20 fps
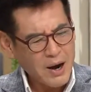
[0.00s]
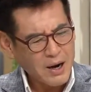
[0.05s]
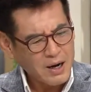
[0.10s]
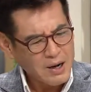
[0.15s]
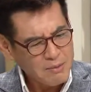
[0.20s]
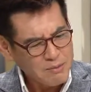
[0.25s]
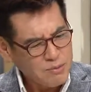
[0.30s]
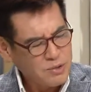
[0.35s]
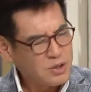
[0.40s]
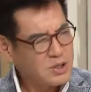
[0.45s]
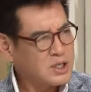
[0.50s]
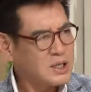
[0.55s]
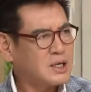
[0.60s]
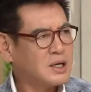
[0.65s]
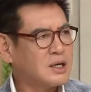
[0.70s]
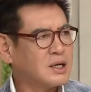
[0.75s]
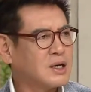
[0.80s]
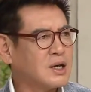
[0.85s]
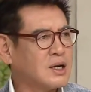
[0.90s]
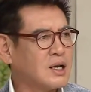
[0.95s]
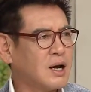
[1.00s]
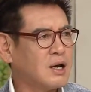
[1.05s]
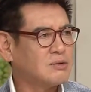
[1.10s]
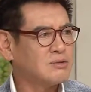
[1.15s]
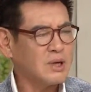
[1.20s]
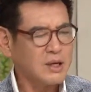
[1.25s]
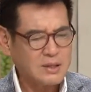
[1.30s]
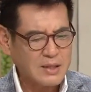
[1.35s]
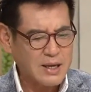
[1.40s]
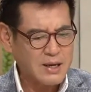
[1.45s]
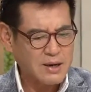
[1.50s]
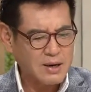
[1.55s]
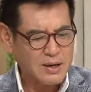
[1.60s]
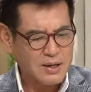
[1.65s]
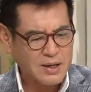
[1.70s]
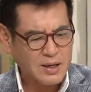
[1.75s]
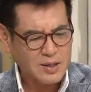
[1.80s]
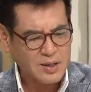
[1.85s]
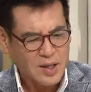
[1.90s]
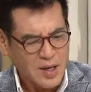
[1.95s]
발암 물질이 이렇게 나왔는데 이걸
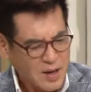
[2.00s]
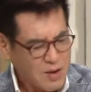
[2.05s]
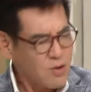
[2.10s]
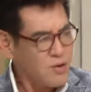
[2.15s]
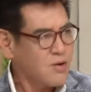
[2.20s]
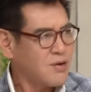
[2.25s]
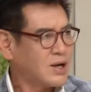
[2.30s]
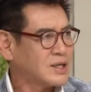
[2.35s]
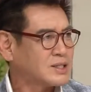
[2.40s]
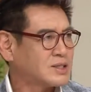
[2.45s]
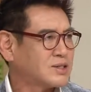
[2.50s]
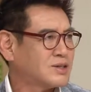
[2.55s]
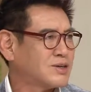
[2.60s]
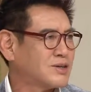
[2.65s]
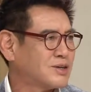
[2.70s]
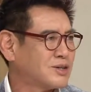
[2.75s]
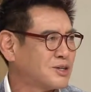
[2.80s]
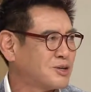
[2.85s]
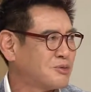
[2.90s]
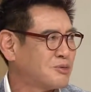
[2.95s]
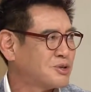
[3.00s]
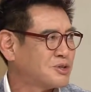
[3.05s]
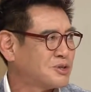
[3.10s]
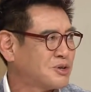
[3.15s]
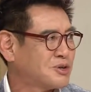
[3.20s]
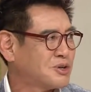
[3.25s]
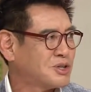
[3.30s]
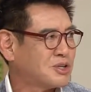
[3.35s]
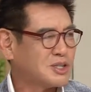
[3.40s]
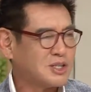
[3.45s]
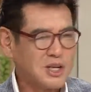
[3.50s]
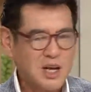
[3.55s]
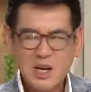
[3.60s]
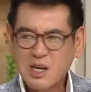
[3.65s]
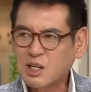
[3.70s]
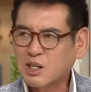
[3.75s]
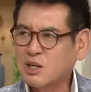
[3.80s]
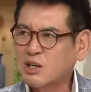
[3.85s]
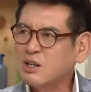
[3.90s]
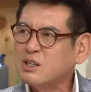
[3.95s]
이렇게 태워왔어 이러면서
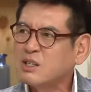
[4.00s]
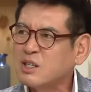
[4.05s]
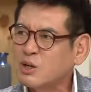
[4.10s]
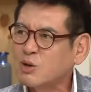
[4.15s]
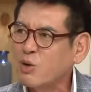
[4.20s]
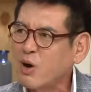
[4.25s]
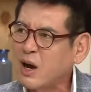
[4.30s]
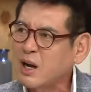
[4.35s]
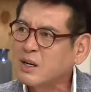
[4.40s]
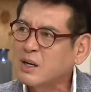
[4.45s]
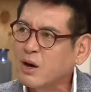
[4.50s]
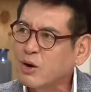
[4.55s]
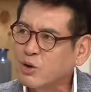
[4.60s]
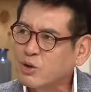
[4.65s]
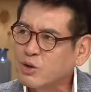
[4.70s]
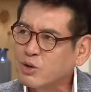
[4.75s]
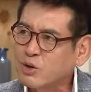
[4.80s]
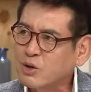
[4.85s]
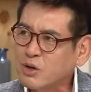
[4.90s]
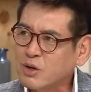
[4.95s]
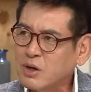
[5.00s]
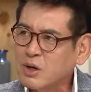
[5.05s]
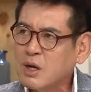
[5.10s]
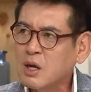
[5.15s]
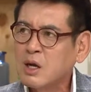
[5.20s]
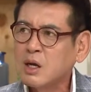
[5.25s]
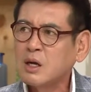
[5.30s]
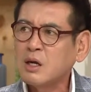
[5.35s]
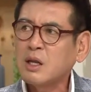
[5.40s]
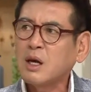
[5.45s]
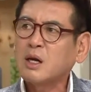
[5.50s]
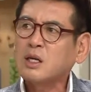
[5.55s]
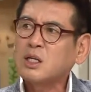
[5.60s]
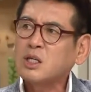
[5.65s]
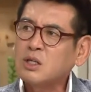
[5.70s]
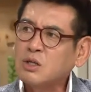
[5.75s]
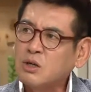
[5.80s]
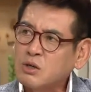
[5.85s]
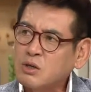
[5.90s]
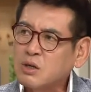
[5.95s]
그성질을확 냈거든요. 아, 어. 아. 그니까 내가
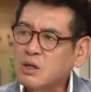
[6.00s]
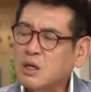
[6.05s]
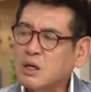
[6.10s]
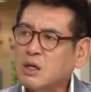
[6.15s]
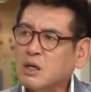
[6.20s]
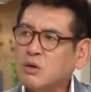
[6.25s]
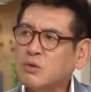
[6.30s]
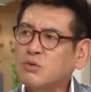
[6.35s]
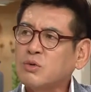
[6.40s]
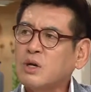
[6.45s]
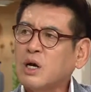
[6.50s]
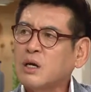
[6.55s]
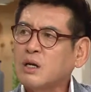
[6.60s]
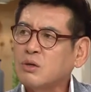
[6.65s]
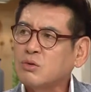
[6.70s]
신경질 내니까 우리 네.